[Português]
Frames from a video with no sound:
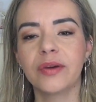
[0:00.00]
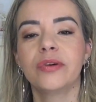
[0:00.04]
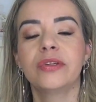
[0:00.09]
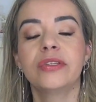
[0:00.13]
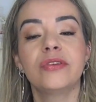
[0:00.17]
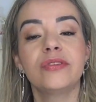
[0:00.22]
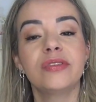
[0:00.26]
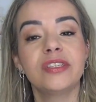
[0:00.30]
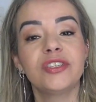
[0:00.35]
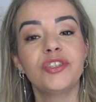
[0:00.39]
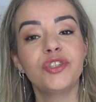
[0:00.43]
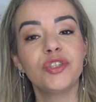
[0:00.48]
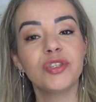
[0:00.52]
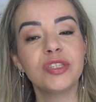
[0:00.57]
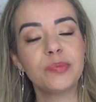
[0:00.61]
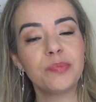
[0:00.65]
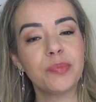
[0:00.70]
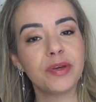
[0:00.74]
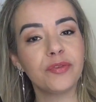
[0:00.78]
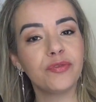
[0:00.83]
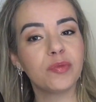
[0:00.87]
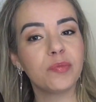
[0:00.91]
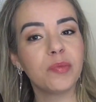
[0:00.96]
Quando eu senti esse
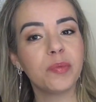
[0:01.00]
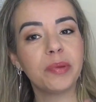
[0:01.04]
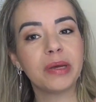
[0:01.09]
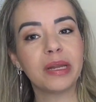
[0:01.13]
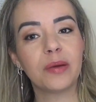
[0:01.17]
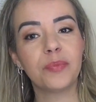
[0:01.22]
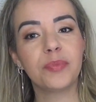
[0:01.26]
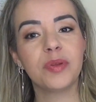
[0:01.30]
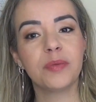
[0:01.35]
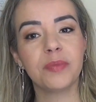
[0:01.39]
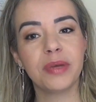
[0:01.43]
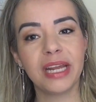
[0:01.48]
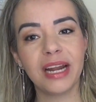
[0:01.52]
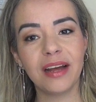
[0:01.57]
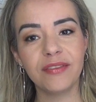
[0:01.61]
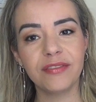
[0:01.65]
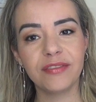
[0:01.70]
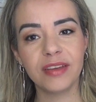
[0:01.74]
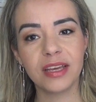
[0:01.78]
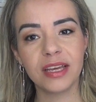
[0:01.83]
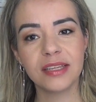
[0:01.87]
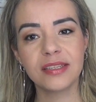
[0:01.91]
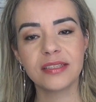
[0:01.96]
perfume pela primeira
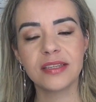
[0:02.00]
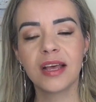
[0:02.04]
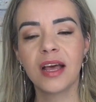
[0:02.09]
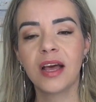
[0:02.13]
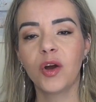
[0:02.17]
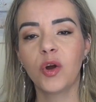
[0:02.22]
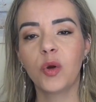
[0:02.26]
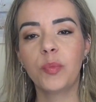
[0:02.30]
vez,